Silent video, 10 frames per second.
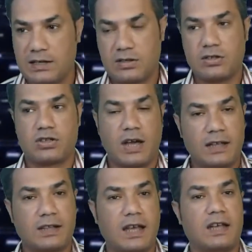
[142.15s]
حسين
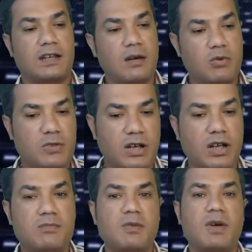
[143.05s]
الشحات الاهلي جابه من
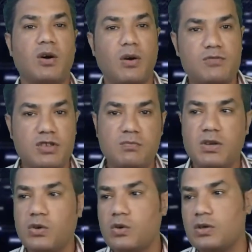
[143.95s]
العين ب 150
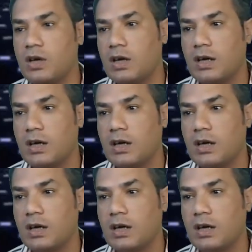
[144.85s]
مليون